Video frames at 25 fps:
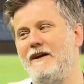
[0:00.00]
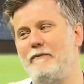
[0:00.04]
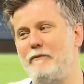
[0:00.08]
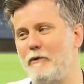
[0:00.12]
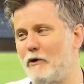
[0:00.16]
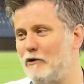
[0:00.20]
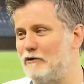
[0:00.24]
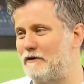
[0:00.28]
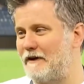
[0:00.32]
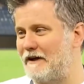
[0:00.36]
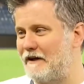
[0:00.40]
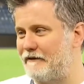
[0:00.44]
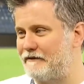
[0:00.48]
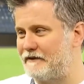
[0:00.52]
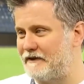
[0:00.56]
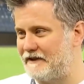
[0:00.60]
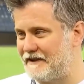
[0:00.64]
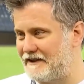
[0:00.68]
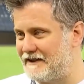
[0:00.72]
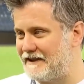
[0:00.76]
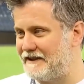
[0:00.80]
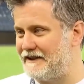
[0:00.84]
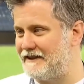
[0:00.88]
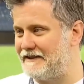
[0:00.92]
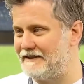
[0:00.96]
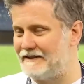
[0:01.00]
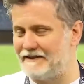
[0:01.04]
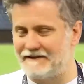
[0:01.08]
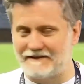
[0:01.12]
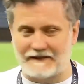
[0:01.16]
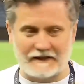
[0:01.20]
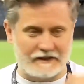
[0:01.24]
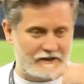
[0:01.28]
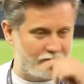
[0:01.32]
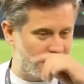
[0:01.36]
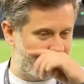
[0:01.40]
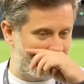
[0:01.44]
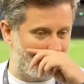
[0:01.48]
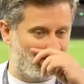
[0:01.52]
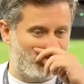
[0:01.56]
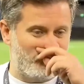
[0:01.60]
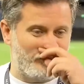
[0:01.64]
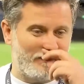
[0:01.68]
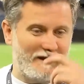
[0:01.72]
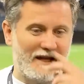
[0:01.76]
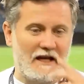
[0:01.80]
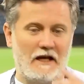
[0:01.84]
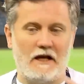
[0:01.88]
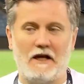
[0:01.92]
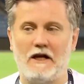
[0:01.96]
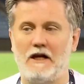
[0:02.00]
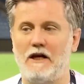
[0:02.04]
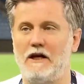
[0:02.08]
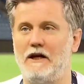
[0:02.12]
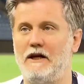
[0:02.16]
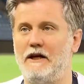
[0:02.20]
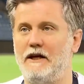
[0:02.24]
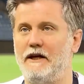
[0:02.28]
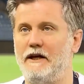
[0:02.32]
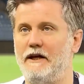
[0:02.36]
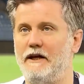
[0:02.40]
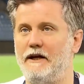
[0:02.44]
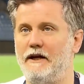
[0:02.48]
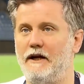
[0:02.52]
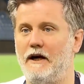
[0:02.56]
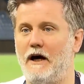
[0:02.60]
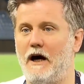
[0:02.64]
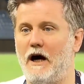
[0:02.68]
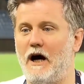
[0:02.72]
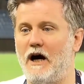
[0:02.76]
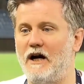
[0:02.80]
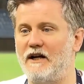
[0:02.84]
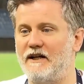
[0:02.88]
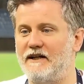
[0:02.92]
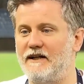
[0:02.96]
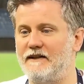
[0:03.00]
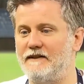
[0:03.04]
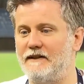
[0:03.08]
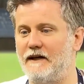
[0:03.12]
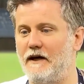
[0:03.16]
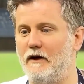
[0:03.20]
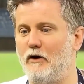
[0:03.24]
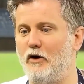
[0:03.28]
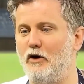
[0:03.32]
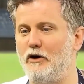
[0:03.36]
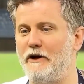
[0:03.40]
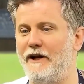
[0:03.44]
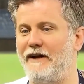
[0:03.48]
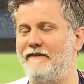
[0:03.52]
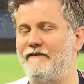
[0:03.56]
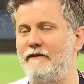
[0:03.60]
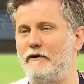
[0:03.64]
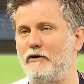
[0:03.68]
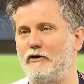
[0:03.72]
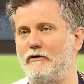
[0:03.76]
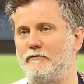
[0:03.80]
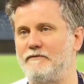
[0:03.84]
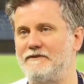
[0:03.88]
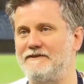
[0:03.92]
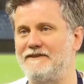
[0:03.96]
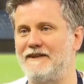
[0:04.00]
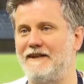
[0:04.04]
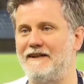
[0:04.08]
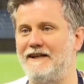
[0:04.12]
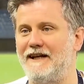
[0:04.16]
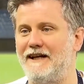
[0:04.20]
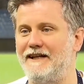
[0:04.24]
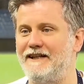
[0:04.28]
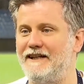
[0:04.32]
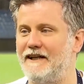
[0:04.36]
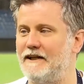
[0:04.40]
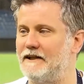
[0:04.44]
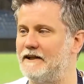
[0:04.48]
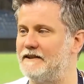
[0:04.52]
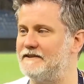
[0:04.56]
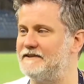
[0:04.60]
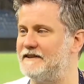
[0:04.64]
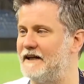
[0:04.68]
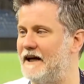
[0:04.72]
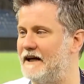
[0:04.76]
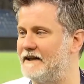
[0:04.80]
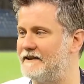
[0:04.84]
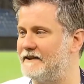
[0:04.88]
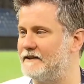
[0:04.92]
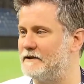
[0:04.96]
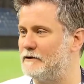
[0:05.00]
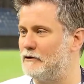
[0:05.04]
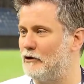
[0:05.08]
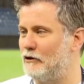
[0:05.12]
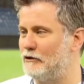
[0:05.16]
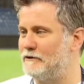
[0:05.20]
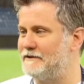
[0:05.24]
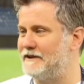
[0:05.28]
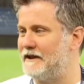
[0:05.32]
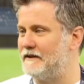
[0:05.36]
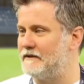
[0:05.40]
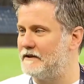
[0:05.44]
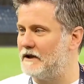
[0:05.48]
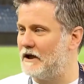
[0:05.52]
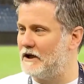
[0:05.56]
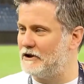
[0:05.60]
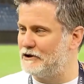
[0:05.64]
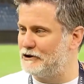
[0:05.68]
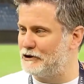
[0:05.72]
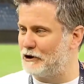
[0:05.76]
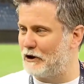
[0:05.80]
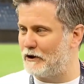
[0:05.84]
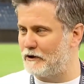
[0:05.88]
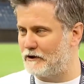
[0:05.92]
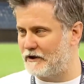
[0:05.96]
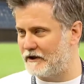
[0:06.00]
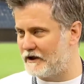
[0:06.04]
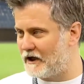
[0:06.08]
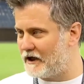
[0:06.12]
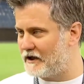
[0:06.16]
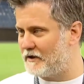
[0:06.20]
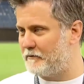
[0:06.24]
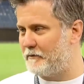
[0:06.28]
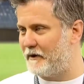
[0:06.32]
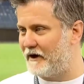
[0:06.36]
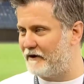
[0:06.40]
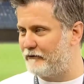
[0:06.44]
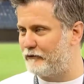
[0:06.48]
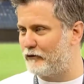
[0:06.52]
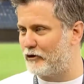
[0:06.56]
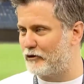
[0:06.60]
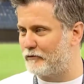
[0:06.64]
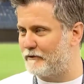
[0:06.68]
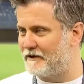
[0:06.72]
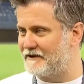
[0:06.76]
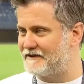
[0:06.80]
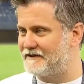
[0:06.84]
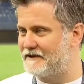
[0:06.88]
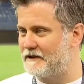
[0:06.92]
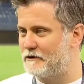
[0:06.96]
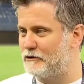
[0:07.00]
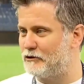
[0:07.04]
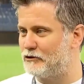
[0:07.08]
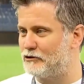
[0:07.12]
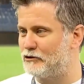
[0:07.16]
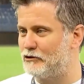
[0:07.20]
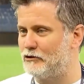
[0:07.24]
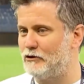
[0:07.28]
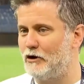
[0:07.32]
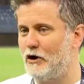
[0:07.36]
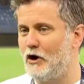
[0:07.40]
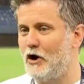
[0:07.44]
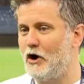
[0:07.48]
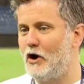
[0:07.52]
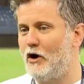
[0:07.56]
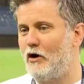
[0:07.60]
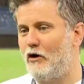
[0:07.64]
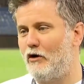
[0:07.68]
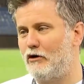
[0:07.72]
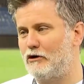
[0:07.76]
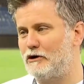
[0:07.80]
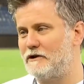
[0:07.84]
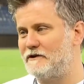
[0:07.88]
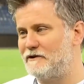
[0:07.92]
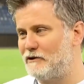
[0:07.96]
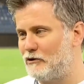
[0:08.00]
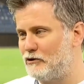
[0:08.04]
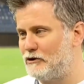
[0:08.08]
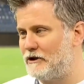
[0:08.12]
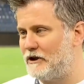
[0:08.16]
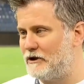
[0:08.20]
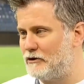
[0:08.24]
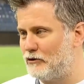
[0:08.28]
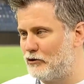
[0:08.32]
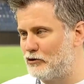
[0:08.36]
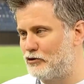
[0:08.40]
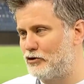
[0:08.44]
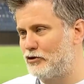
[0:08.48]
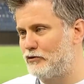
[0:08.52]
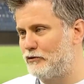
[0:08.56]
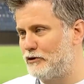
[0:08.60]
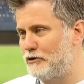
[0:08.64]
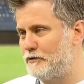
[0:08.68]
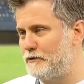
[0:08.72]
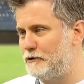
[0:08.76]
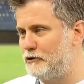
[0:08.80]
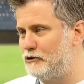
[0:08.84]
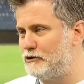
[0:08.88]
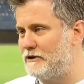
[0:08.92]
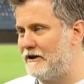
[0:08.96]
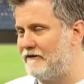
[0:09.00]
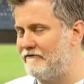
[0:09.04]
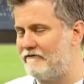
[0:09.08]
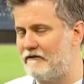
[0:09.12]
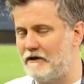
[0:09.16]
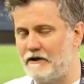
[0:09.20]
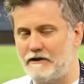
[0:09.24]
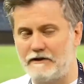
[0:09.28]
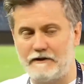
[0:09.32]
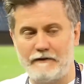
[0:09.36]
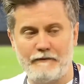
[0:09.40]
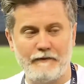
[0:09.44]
hep ön tarafta dikkat ettiysen. Şimdi e, arkada örnek veriyorum Salah yerine Serdar'ı koysan da aşağı yukarı aynı performansı alıyorsun. Orada son derece oturmuş bir düzen var.